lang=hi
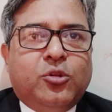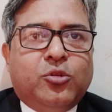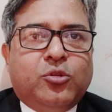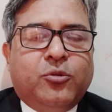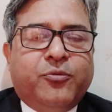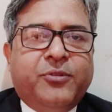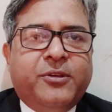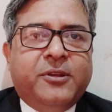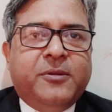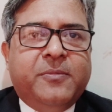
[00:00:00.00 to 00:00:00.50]

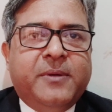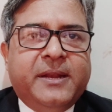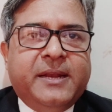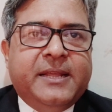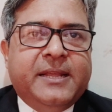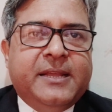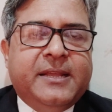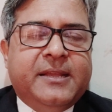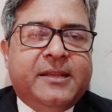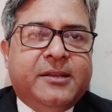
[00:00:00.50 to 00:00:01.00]
तो फिर
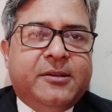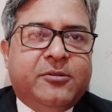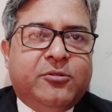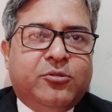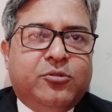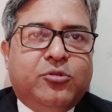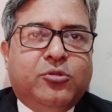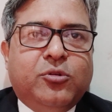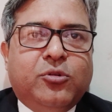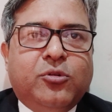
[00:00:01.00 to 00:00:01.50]
मैंने
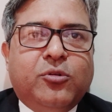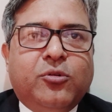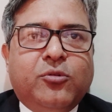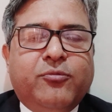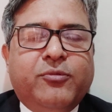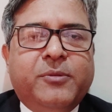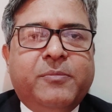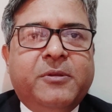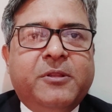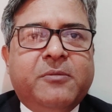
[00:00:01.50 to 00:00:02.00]
दो
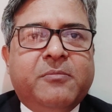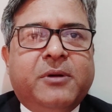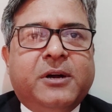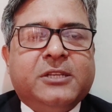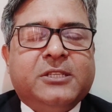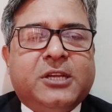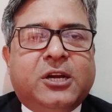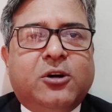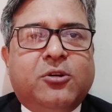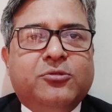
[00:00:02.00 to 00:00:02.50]
विभिन्न
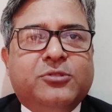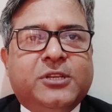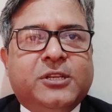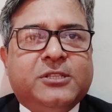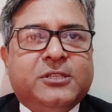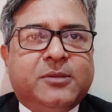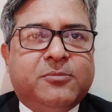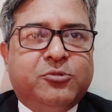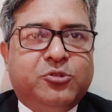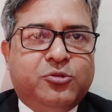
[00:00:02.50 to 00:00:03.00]
भाषाओं से
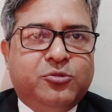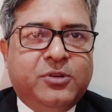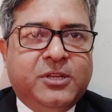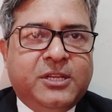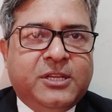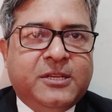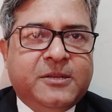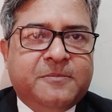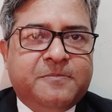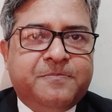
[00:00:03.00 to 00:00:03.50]
शब्द
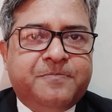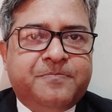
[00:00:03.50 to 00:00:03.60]
चुने